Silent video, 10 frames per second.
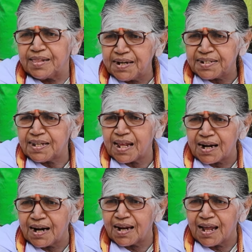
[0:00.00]

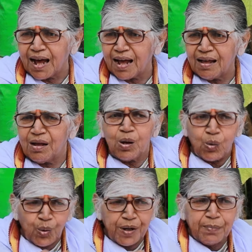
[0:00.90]
தீட்சிதர்கள் எல்லாம்
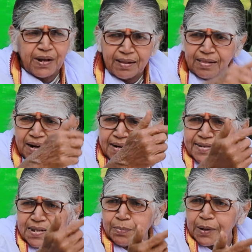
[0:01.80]
கொடிமரம் தாண்டி
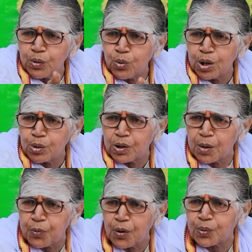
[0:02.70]
சிதம்பரம்
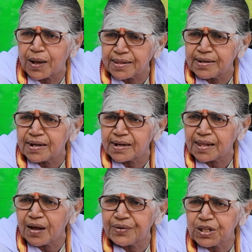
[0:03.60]
கோயிலுக்குள்ளே போகக்கூடாதுங்கிறது
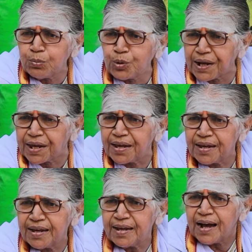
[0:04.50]
தான் விதிமுறை
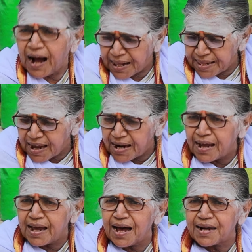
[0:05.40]

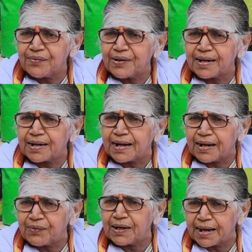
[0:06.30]
அதையெல்லாம் யார் இவங்களுக்கு
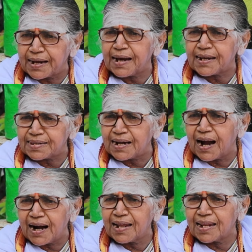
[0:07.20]
இவங்களை கேட்கறதுக்கு
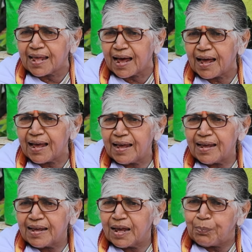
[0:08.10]
ஆள் இல்லை
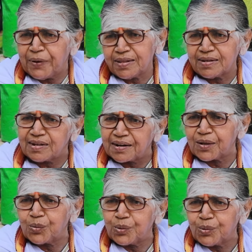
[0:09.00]
இப்போ இந்த
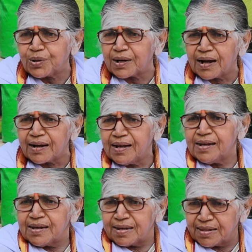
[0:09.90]
சட்டம் கொண்டு வந்திருக்காங்க
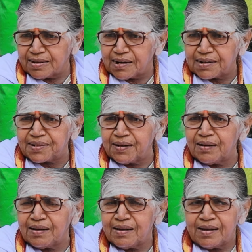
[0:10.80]
இந்த சட்டம்